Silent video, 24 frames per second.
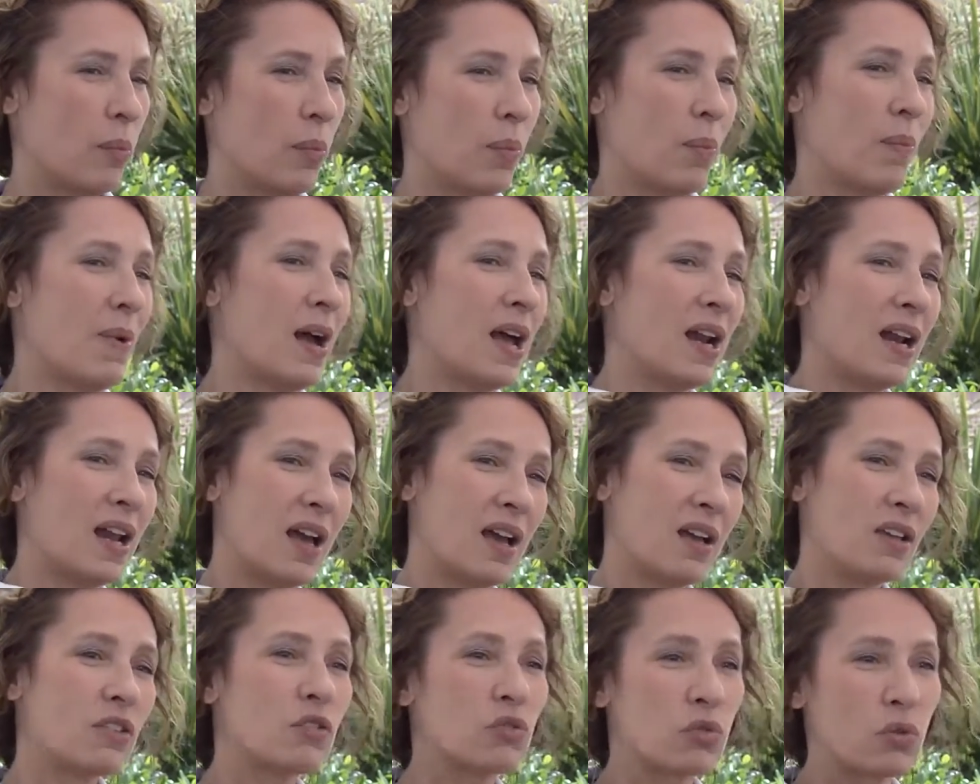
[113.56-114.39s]

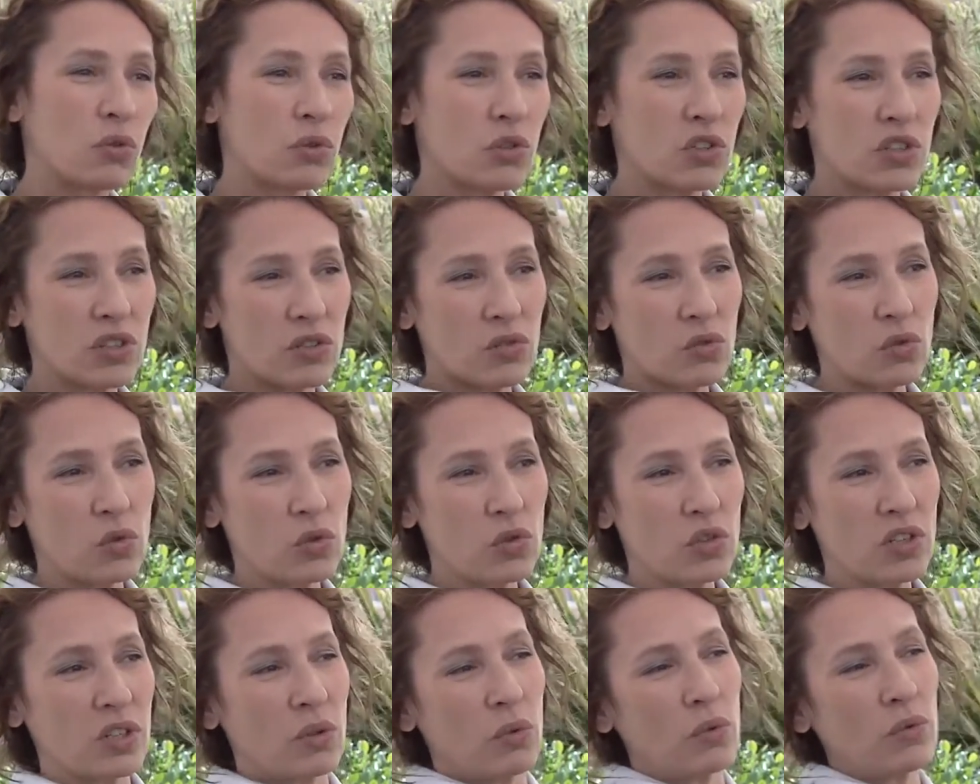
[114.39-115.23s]
Bah, ce que
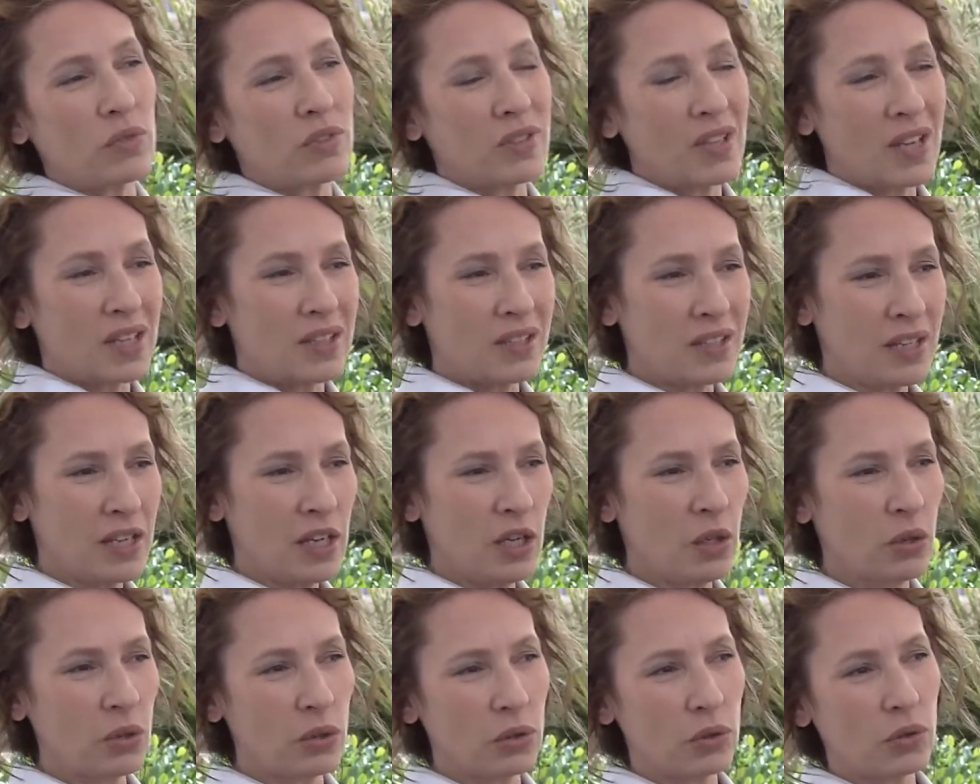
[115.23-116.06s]
j'ai constaté
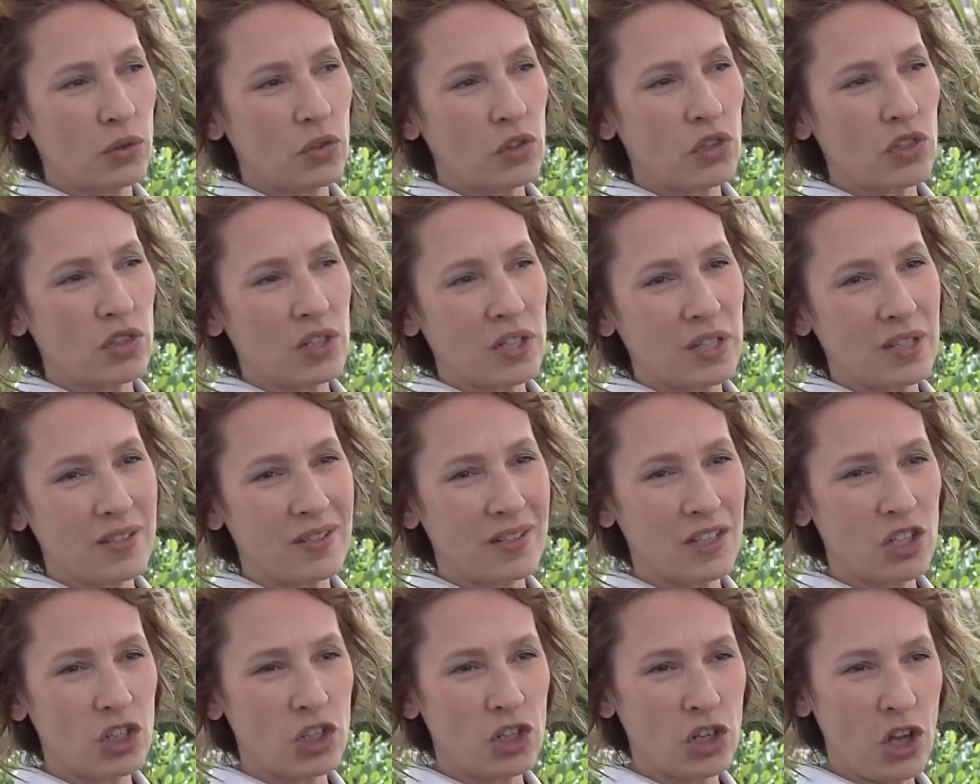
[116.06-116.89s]
euh, chez
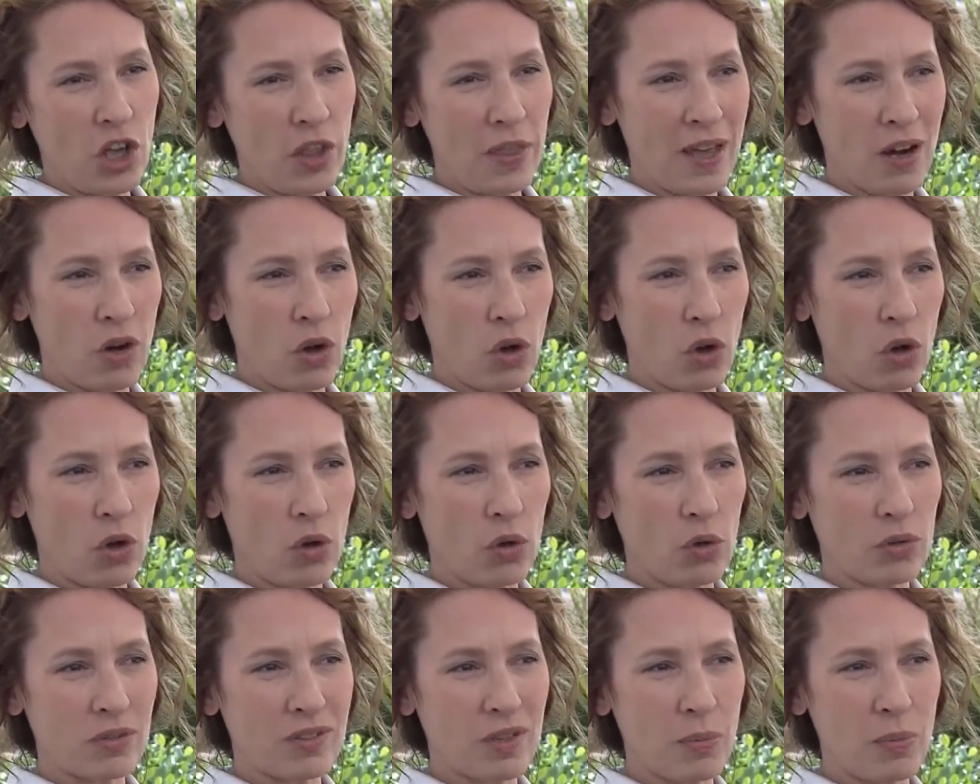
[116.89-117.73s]
ces jeunes, alors
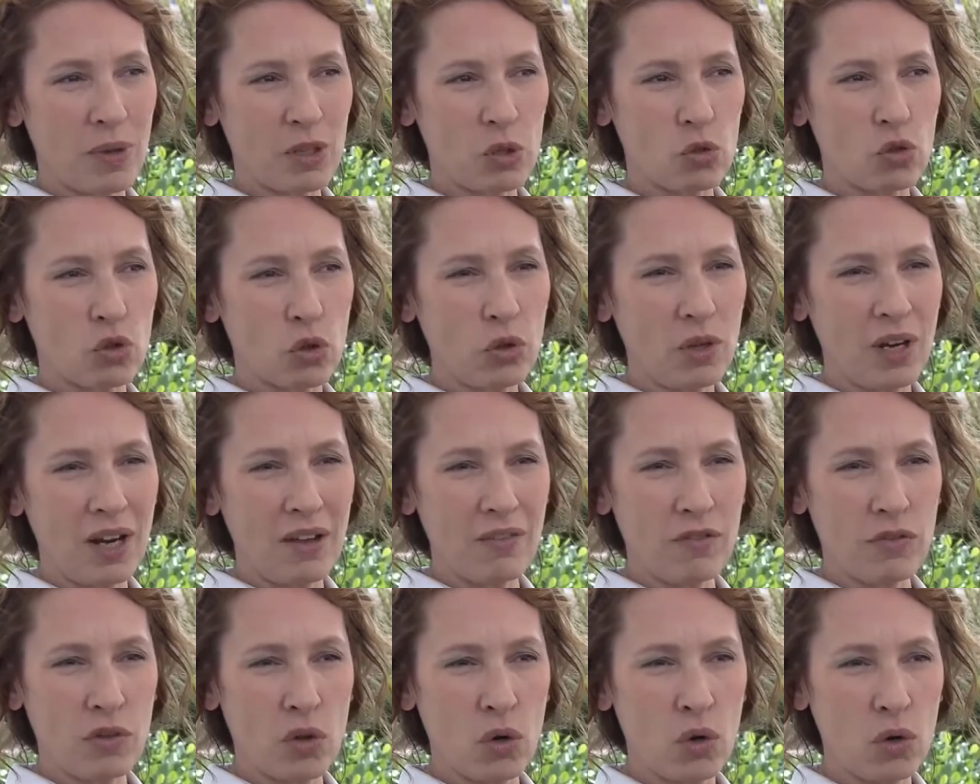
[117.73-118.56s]
c'est pas toujours de la
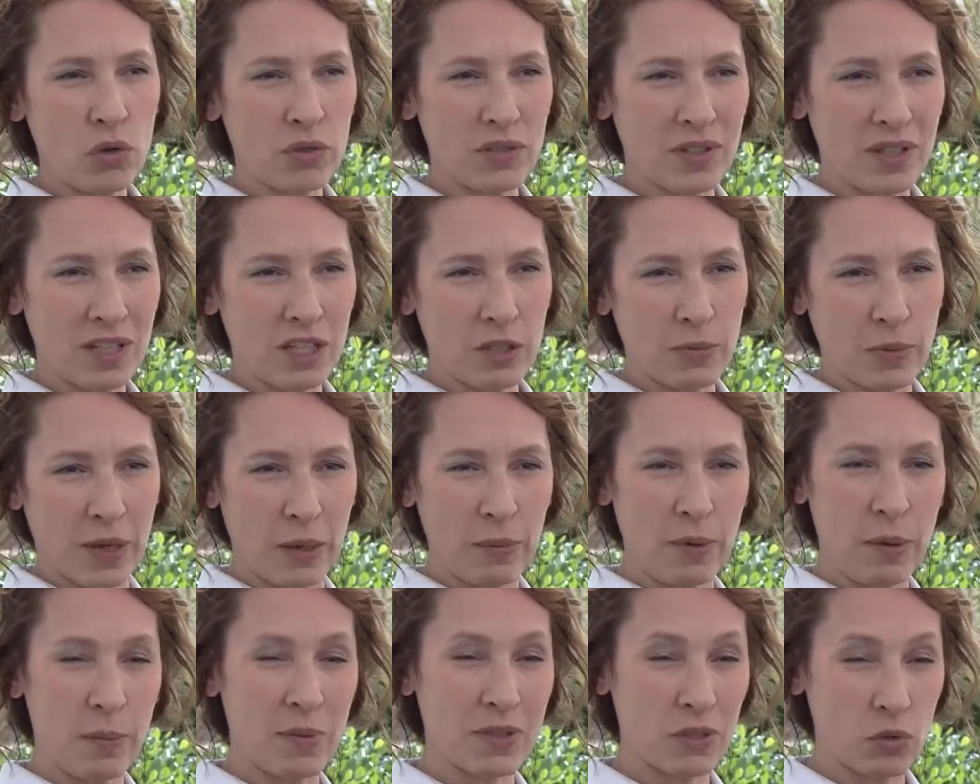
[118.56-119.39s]
violence
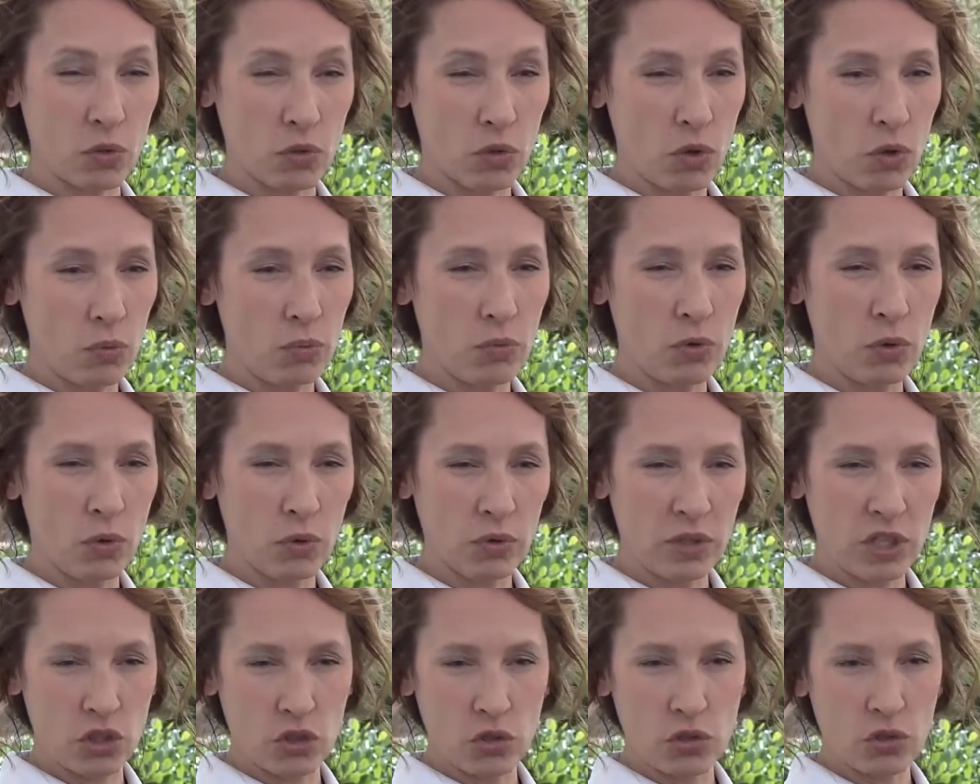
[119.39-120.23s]
exprimée parce que dans le bureau
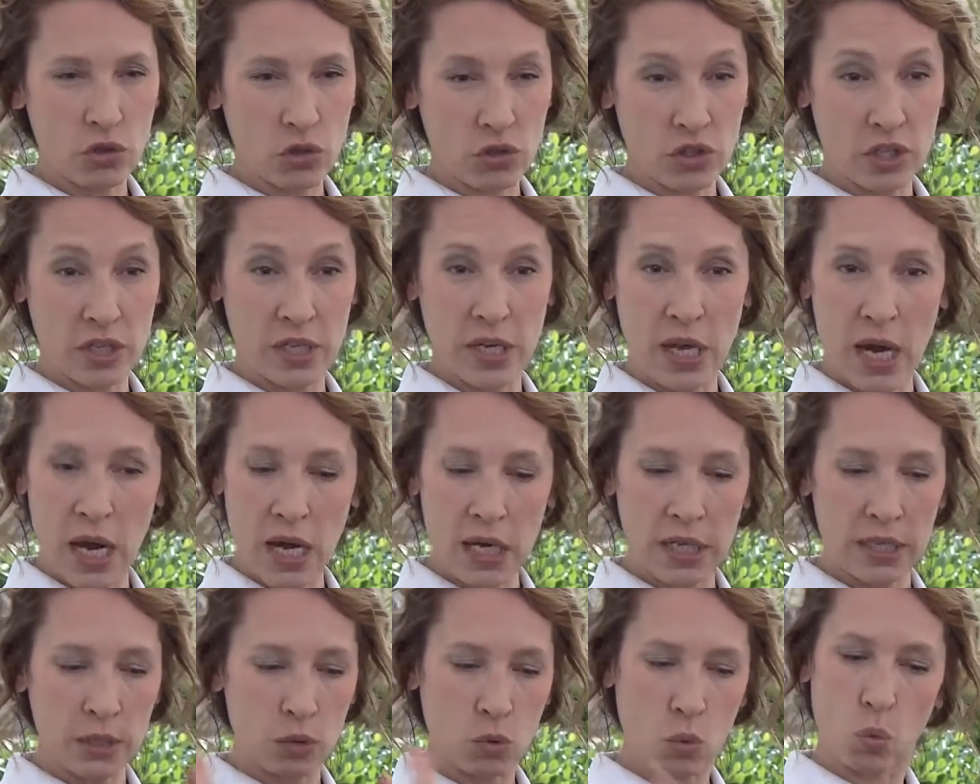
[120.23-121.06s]
des juges en général
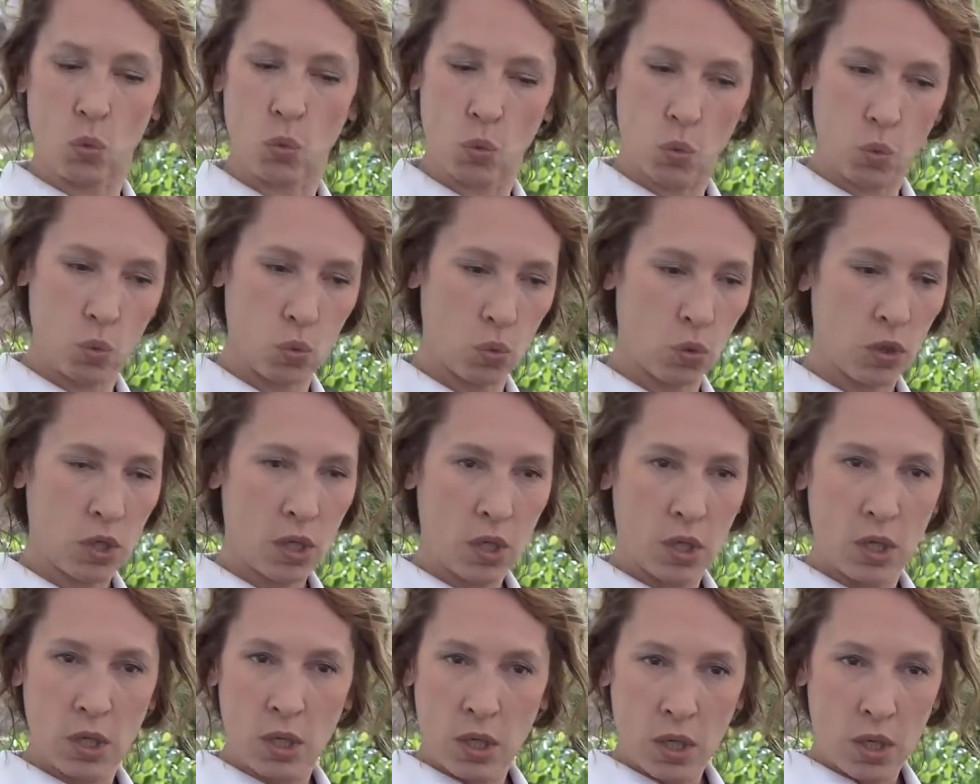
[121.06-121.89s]
ils sont,
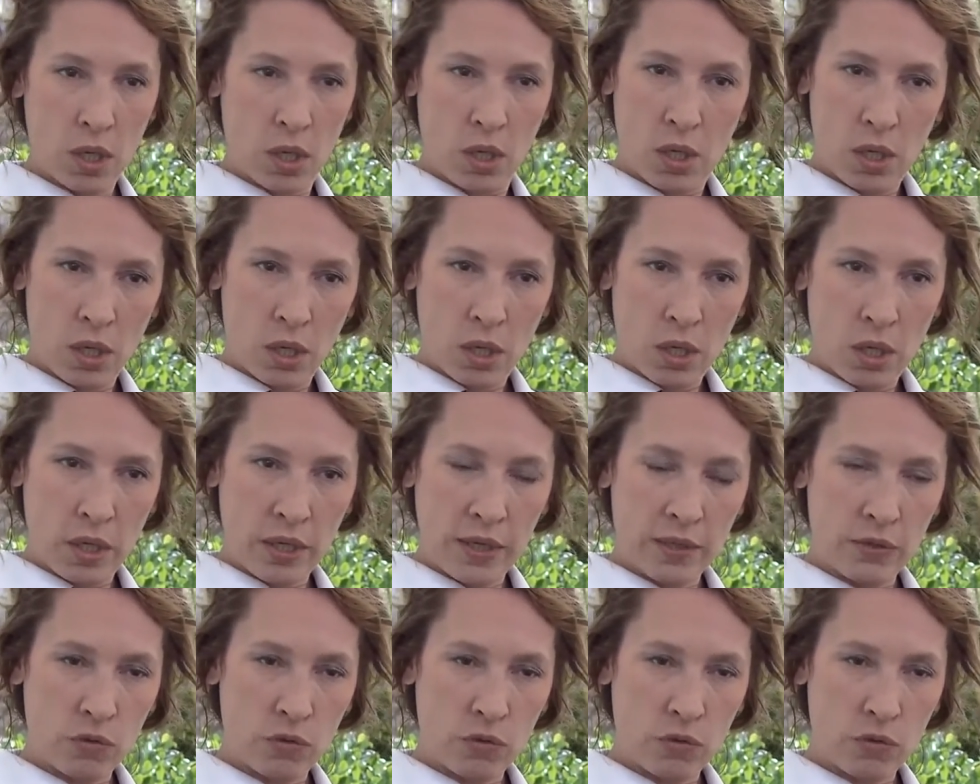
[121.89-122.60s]
ils